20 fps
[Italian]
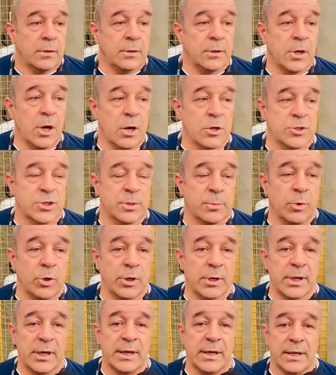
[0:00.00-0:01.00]
No,
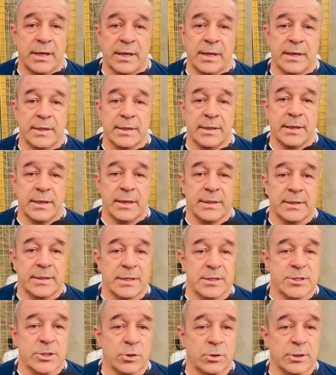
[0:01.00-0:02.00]
Simone
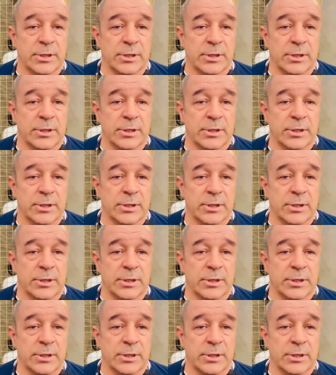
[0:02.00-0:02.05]
dal Giro